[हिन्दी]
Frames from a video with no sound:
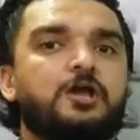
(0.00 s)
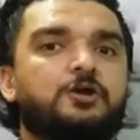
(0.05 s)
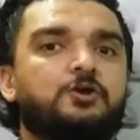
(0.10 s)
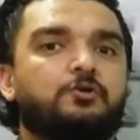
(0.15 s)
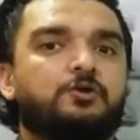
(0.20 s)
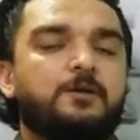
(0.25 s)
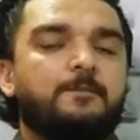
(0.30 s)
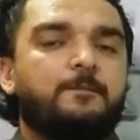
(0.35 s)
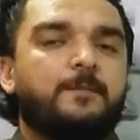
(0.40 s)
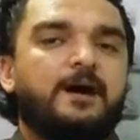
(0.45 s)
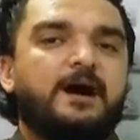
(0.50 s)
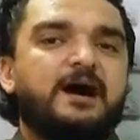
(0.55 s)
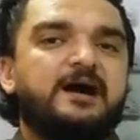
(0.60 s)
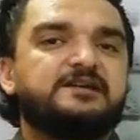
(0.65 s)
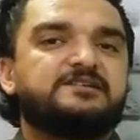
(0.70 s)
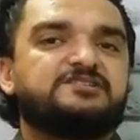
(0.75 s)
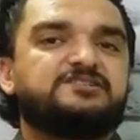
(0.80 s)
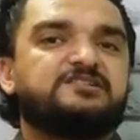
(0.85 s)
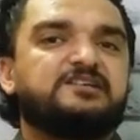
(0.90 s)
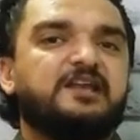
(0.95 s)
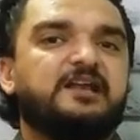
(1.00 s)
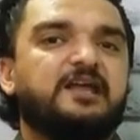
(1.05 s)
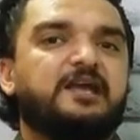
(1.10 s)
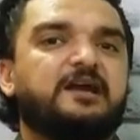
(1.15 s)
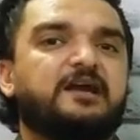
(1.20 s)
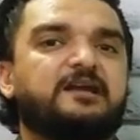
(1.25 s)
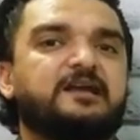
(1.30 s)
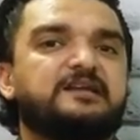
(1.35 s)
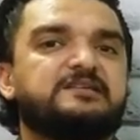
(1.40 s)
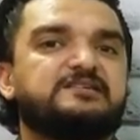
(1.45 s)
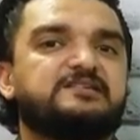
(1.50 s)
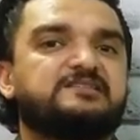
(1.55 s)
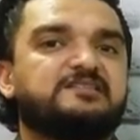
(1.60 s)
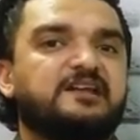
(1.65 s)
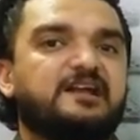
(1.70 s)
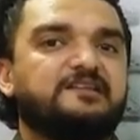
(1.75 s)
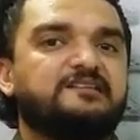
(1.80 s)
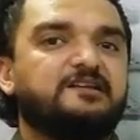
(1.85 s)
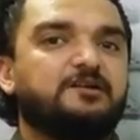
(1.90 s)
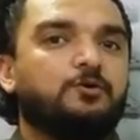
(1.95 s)
क्योंकि मार्च से लेकर के जिस
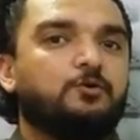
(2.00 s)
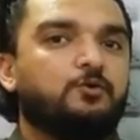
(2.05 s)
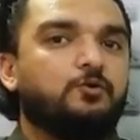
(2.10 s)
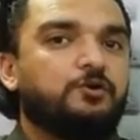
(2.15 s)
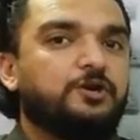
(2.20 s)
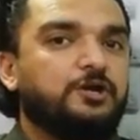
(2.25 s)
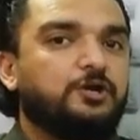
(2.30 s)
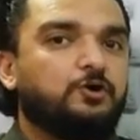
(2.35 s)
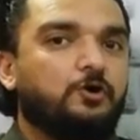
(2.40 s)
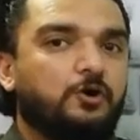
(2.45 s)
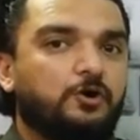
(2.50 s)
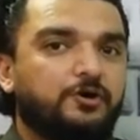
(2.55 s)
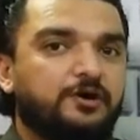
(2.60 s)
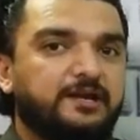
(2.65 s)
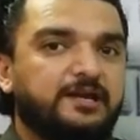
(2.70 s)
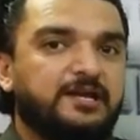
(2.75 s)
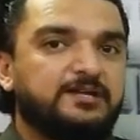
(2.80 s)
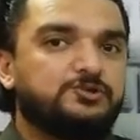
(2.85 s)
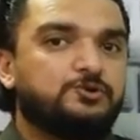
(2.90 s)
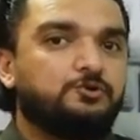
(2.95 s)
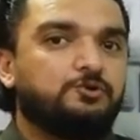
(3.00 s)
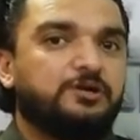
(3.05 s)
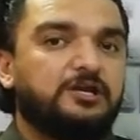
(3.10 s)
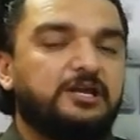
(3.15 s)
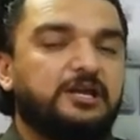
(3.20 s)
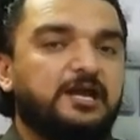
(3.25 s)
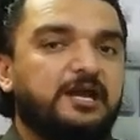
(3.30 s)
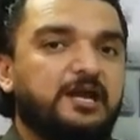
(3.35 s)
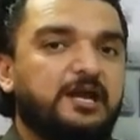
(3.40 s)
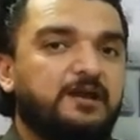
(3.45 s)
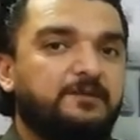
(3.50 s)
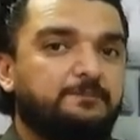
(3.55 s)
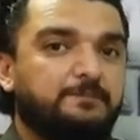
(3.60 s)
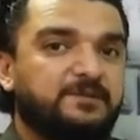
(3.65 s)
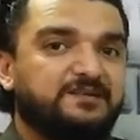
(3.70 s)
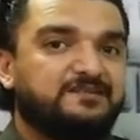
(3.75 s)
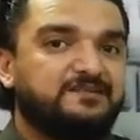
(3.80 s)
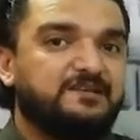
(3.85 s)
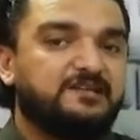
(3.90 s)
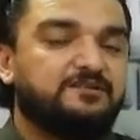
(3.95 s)
तरह से लोगों की नौकरियां छूटी हैं
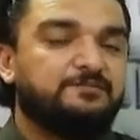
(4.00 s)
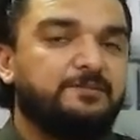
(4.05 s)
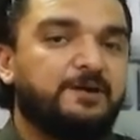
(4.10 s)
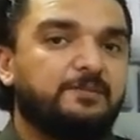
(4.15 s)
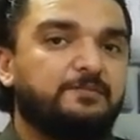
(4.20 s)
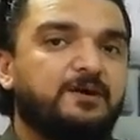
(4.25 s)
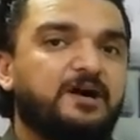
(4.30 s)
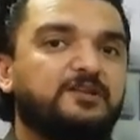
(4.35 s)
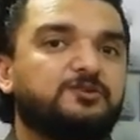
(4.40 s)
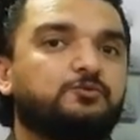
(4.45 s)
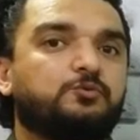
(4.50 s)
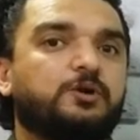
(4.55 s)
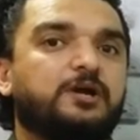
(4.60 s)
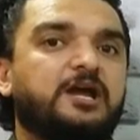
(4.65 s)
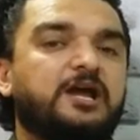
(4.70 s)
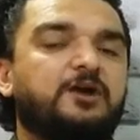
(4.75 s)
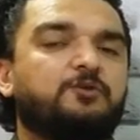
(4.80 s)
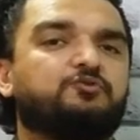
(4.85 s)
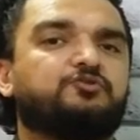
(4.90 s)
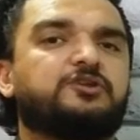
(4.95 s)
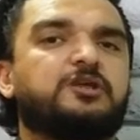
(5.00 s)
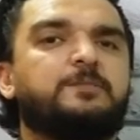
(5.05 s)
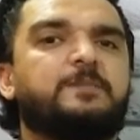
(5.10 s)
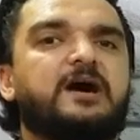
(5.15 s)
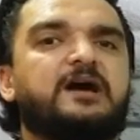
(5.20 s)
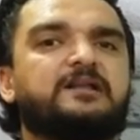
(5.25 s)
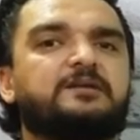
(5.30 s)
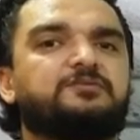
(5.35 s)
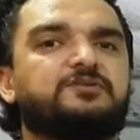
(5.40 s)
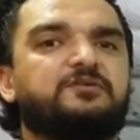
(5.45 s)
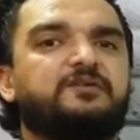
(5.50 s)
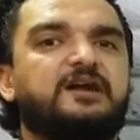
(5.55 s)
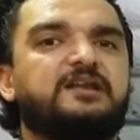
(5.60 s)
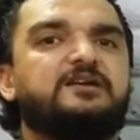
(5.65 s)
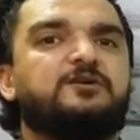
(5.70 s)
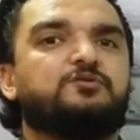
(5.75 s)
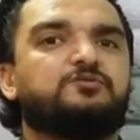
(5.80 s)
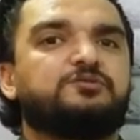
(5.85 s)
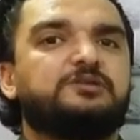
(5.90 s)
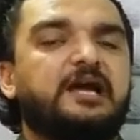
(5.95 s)
बिजनेस बर्बाद हुए हैं उसके बाद अब सवाल
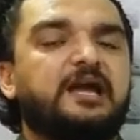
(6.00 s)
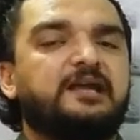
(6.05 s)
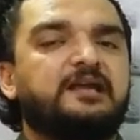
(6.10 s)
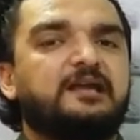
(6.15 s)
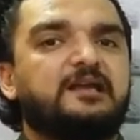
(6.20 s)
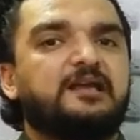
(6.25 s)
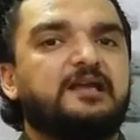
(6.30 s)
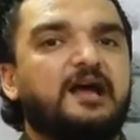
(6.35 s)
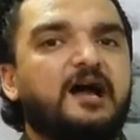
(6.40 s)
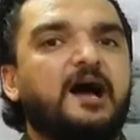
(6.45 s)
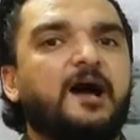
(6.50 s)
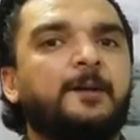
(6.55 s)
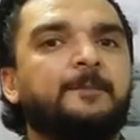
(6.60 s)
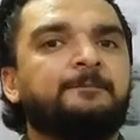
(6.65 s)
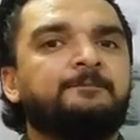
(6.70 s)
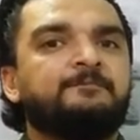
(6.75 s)
ये उठता है कि क्या